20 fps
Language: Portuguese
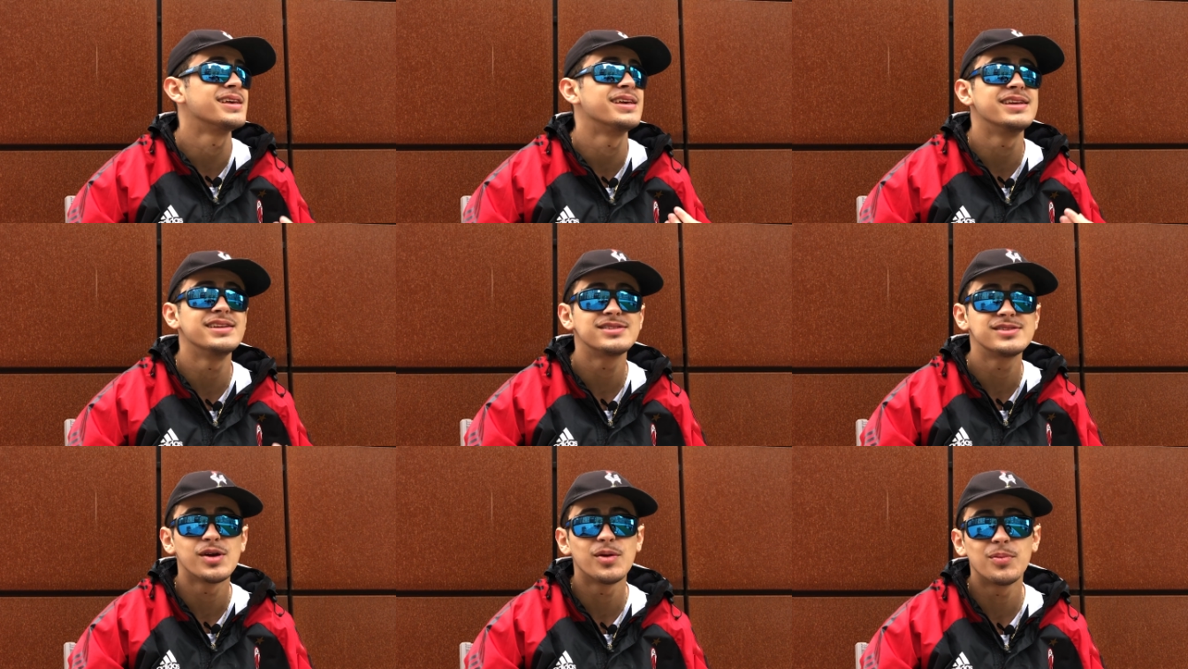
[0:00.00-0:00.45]

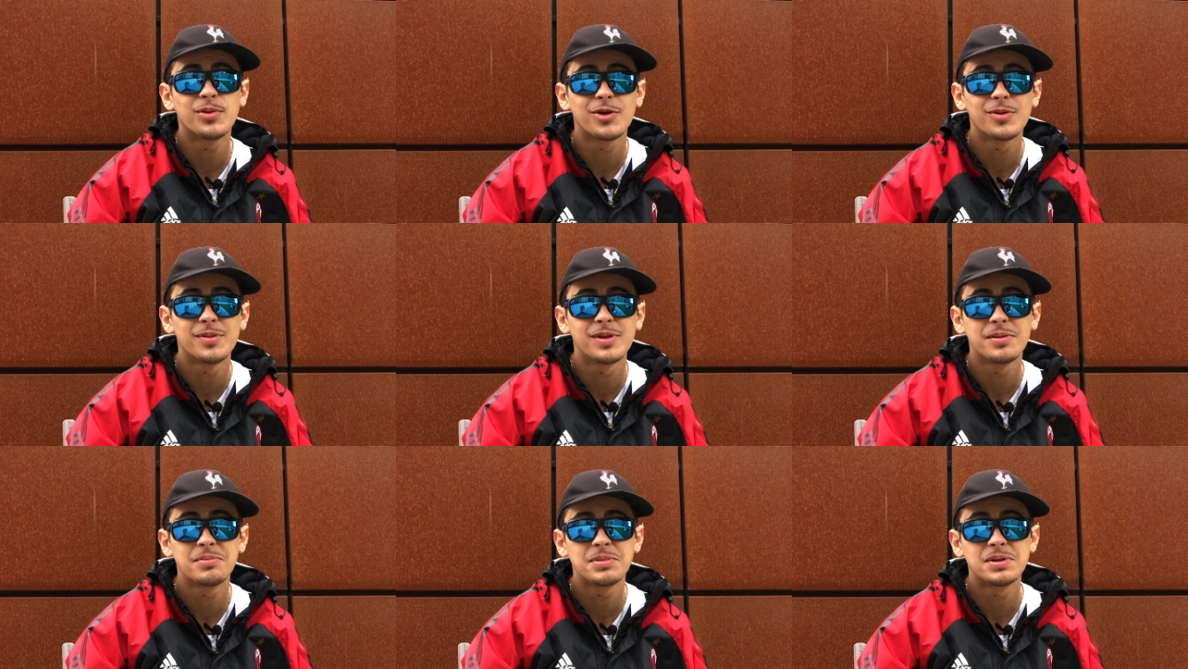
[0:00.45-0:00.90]
esse é um
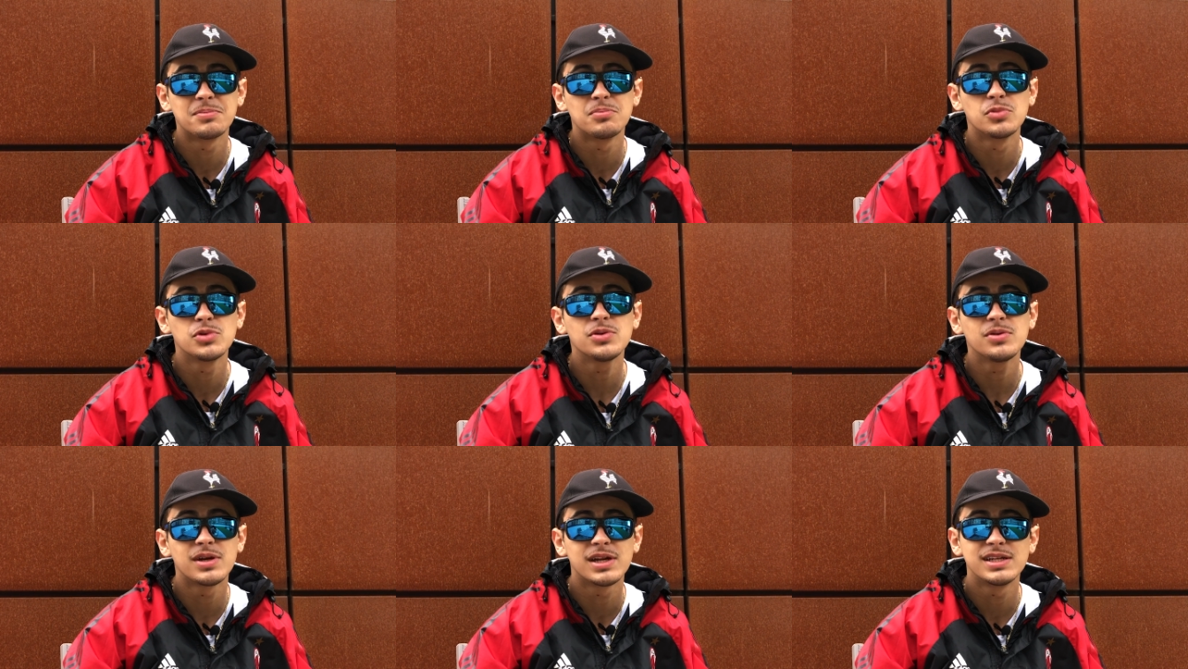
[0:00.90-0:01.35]
problema
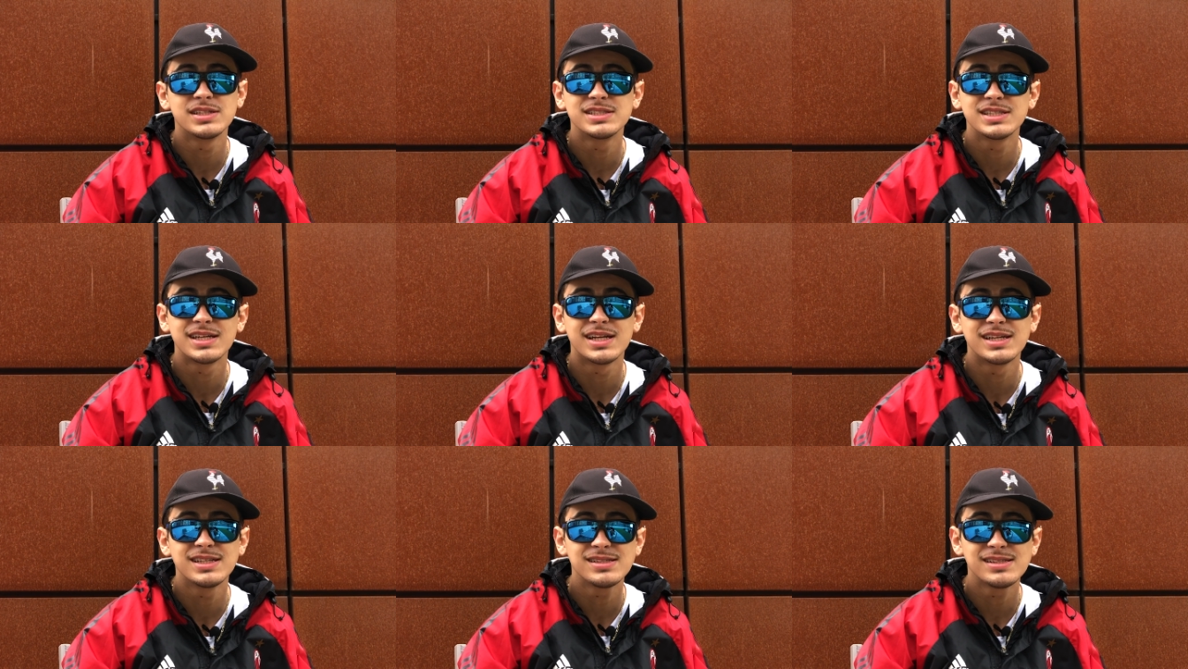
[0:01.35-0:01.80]
muito grande de
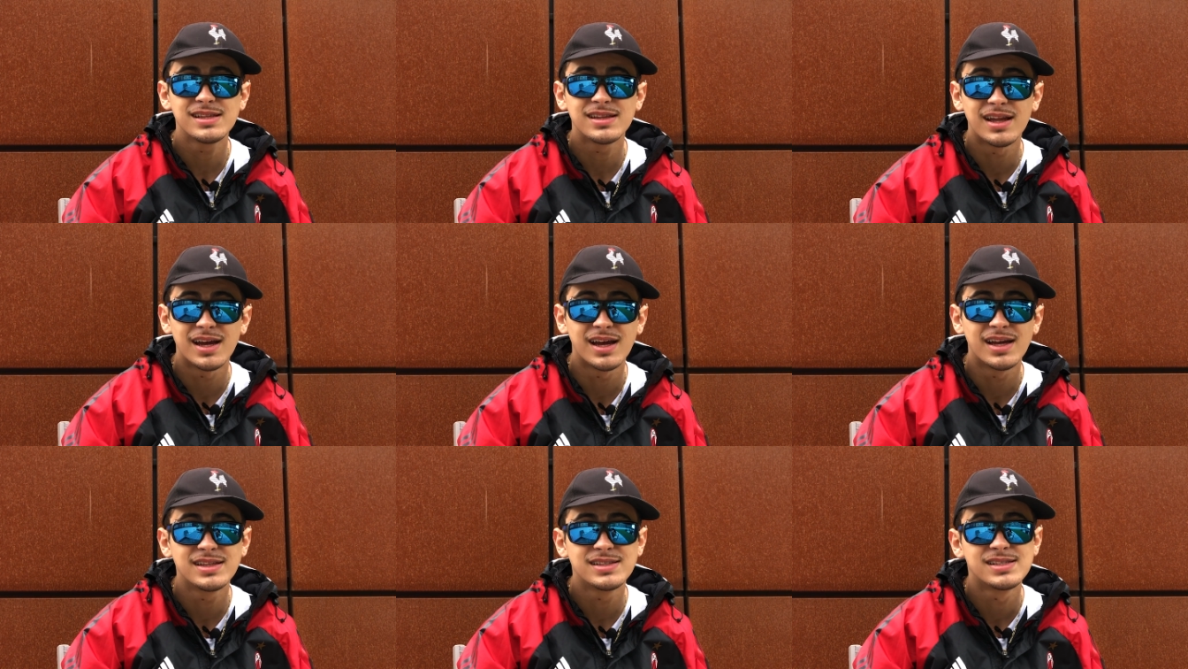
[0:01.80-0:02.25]
grandes
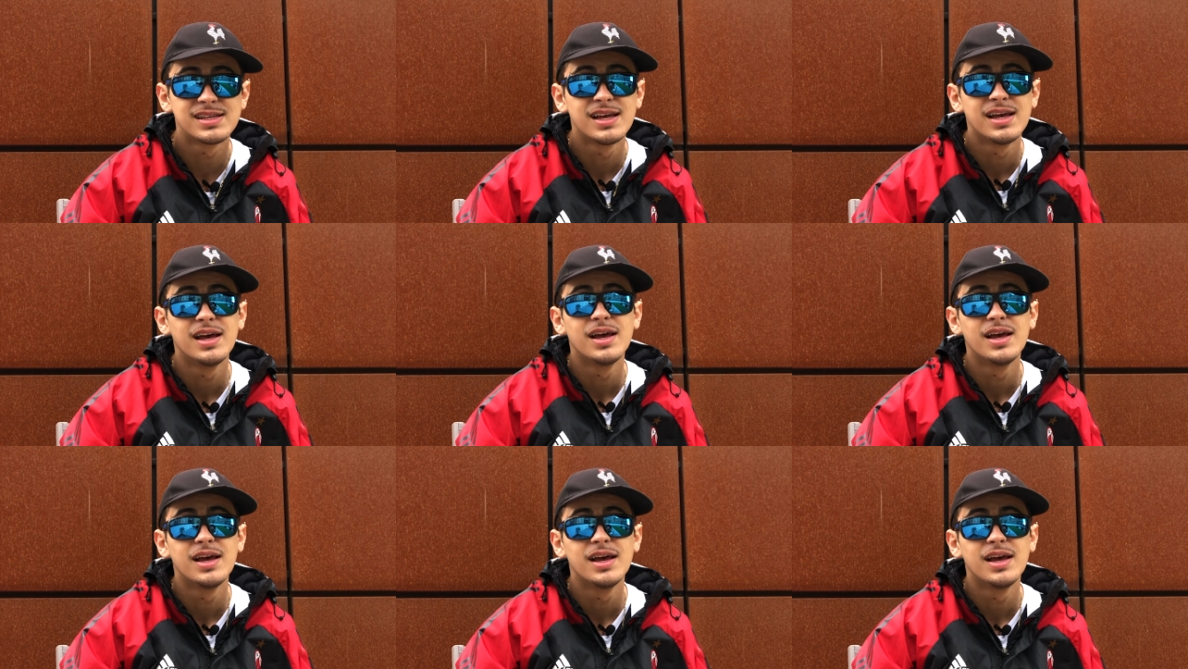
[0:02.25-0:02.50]
cidades,